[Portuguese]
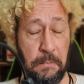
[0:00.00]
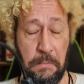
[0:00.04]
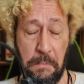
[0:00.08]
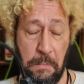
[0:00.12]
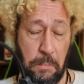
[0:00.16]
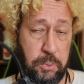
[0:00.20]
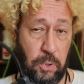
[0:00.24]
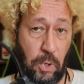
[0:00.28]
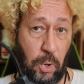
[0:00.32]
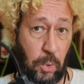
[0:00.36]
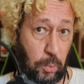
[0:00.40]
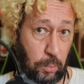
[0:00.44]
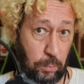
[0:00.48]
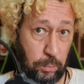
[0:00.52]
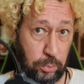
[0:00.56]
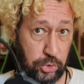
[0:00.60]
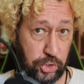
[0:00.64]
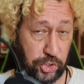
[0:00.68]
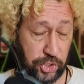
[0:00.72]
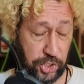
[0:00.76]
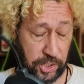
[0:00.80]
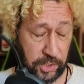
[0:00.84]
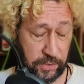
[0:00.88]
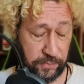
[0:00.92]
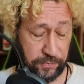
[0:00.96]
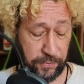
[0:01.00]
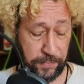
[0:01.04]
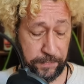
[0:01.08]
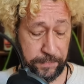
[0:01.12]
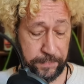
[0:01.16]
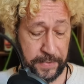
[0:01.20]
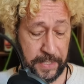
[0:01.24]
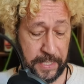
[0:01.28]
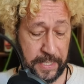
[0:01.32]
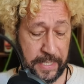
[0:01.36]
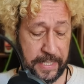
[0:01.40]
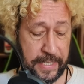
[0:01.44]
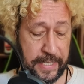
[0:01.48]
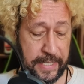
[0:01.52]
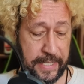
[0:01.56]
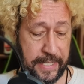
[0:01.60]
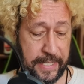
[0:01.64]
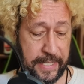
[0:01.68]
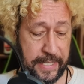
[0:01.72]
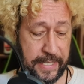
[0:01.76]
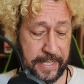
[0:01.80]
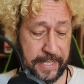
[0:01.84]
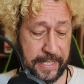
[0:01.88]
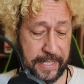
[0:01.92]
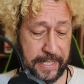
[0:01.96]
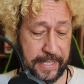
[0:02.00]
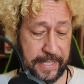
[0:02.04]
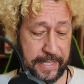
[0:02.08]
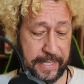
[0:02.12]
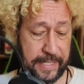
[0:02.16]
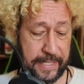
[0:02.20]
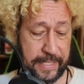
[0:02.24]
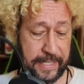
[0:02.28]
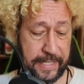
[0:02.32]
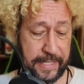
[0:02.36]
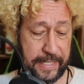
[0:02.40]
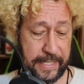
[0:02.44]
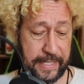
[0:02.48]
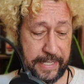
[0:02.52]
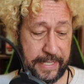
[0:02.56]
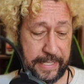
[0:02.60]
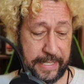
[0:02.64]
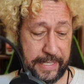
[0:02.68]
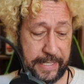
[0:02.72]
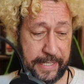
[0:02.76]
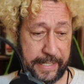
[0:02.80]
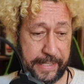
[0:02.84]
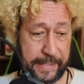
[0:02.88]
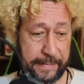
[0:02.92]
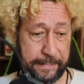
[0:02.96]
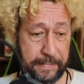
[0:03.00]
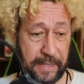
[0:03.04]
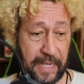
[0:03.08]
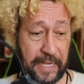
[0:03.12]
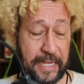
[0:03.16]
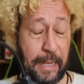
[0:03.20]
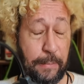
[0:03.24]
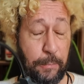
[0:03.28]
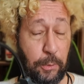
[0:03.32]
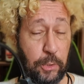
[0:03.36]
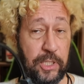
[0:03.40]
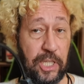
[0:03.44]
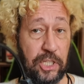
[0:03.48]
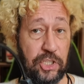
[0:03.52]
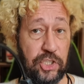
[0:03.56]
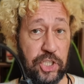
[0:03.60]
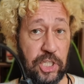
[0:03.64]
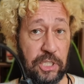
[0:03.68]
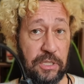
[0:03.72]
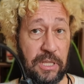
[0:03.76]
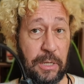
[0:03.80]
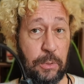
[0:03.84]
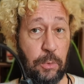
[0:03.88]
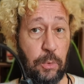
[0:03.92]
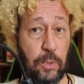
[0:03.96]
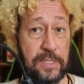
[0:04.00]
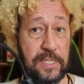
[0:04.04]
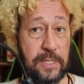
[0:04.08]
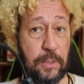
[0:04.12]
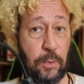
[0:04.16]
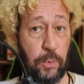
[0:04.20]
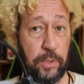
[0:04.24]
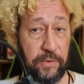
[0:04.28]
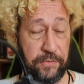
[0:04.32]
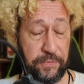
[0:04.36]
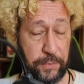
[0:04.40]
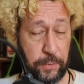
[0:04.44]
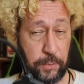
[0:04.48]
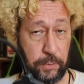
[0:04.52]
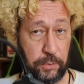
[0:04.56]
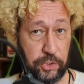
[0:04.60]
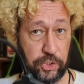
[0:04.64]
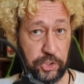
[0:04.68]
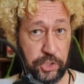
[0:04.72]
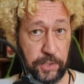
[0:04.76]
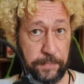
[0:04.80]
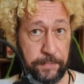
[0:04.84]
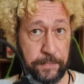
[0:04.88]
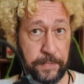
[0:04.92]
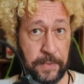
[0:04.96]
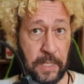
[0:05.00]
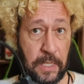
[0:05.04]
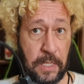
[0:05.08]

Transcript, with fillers: por algum motivo e acabou deixando a coisa correr frouxa.